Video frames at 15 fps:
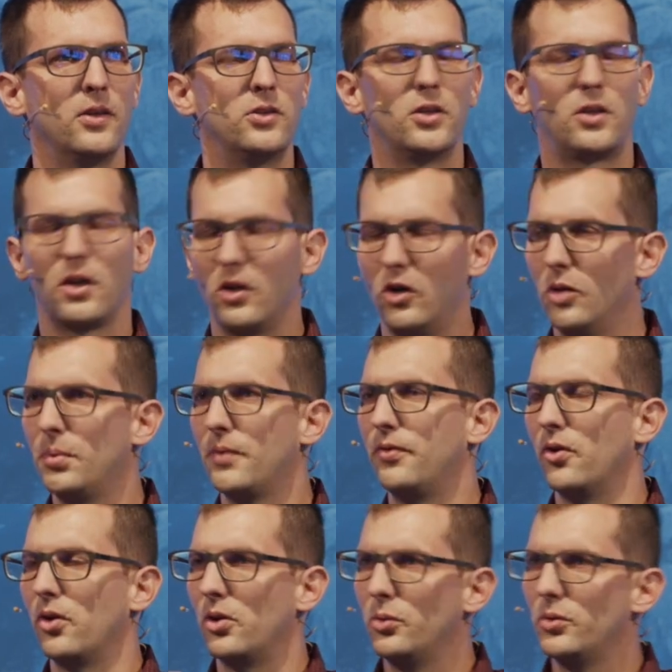Der Glaube
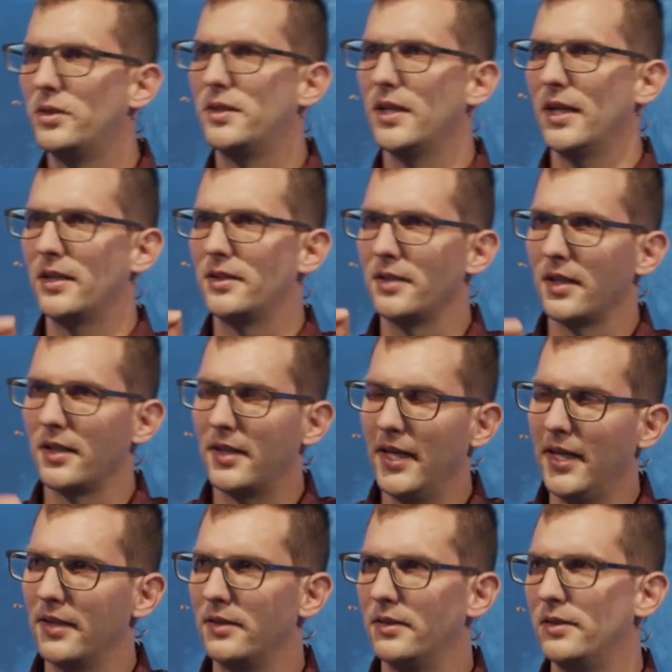von Ruth zeigt sich
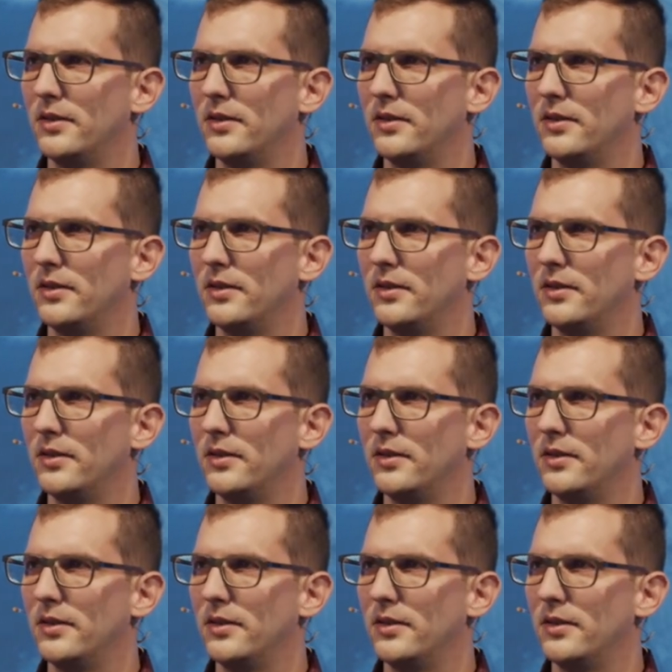dort